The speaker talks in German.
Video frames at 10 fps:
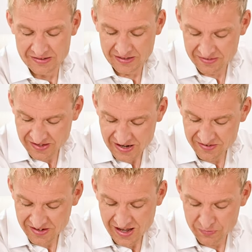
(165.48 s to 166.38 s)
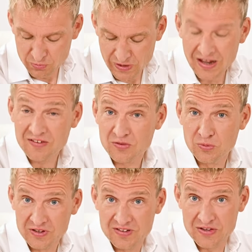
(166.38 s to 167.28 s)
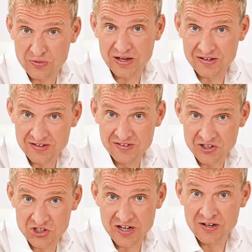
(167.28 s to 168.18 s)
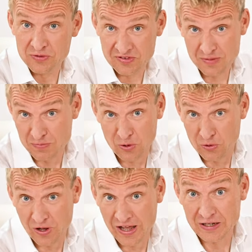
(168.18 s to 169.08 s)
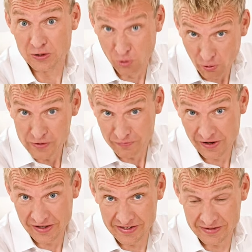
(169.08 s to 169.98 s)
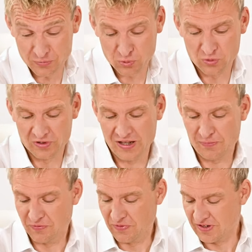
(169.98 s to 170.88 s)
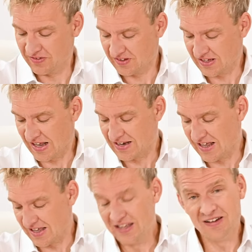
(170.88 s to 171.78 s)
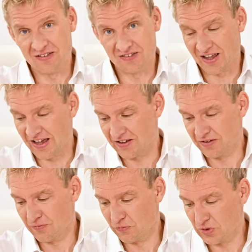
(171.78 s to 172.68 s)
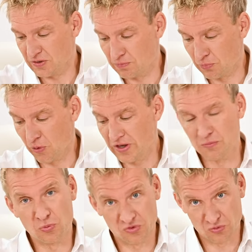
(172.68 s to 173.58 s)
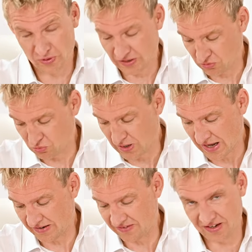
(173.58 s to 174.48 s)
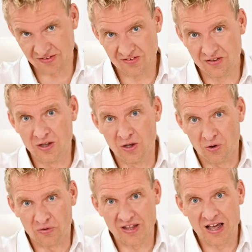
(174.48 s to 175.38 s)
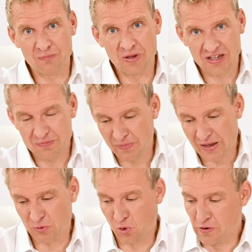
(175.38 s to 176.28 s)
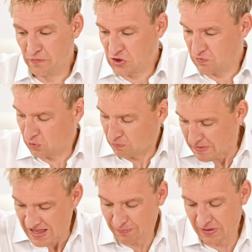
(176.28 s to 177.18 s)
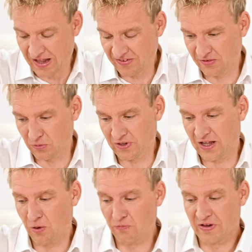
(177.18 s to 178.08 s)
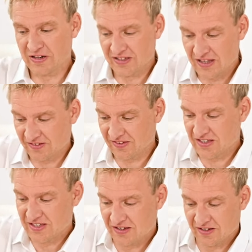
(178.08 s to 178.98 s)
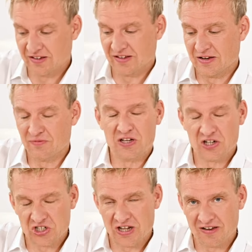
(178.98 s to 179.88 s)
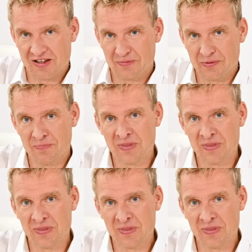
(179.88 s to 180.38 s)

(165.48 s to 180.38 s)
Die Tennisarmüberlastung ist also an dieser Stelle und es gibt auch noch einen Golferellenbogen, der befindet sich an der Innenseite, wo die Beugemuskulatur ansetzt. Und da hat man eben beim Golfschwung mehr Belastung drauf, weil ich jetzt hier den Widerstand habe.